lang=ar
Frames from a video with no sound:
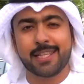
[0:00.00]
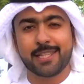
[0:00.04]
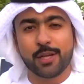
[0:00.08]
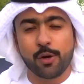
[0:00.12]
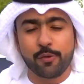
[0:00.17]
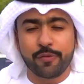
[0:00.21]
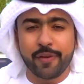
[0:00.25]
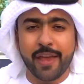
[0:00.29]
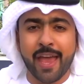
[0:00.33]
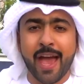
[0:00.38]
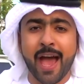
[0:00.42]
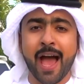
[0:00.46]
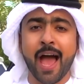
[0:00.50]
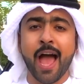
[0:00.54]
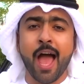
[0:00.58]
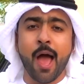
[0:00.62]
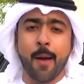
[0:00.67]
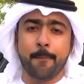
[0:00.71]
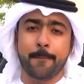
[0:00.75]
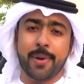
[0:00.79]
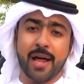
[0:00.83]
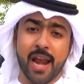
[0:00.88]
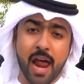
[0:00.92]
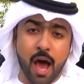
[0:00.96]
تسوي فيها
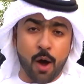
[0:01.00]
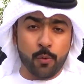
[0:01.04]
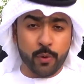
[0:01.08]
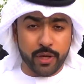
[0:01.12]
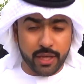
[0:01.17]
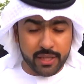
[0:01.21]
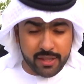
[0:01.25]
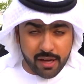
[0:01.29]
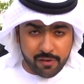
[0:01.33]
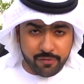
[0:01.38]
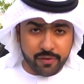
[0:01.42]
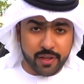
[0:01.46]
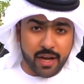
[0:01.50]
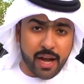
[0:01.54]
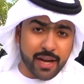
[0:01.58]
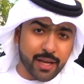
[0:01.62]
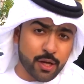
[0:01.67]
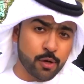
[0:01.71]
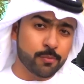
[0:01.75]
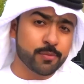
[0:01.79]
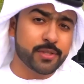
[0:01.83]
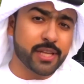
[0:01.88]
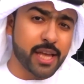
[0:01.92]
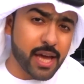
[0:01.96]
بلاوي اذا في
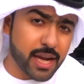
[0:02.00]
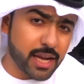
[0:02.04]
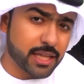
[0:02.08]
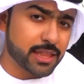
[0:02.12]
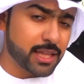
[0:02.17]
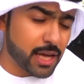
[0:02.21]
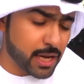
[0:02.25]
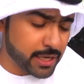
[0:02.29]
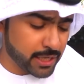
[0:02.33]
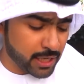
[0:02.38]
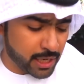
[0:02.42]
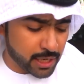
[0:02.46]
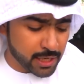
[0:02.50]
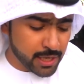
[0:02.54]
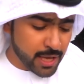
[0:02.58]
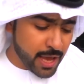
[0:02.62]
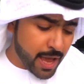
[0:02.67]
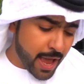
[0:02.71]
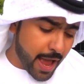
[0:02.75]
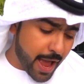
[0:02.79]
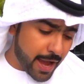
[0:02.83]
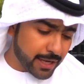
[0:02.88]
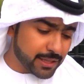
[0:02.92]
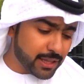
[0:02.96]
رايكم سياره ثانيه
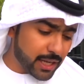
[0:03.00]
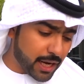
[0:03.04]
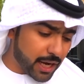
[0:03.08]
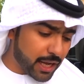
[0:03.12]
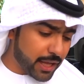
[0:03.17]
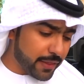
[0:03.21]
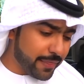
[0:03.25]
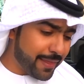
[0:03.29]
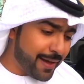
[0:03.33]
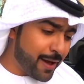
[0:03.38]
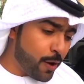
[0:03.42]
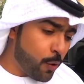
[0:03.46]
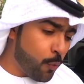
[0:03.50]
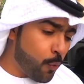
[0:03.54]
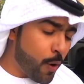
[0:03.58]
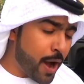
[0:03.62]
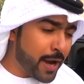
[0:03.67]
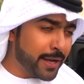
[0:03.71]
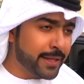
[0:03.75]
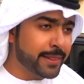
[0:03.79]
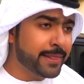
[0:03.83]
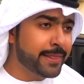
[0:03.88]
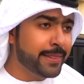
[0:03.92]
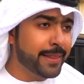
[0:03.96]
اقدر اخذها
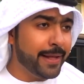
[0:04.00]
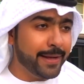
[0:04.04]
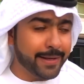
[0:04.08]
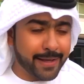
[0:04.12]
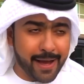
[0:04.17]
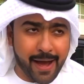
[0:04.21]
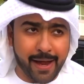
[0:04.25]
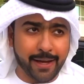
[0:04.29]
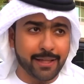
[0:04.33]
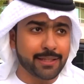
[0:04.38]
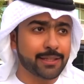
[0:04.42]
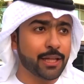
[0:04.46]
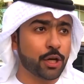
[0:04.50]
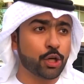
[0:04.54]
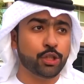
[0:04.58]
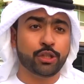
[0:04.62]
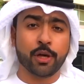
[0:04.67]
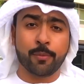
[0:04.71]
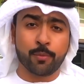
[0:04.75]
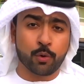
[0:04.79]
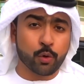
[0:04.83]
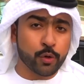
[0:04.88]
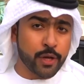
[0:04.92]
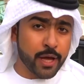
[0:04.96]
واقدر اليهال يقدروا
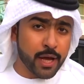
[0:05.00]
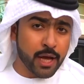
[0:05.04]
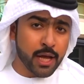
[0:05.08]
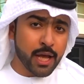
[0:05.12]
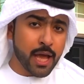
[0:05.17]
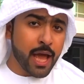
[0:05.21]
يدمرونها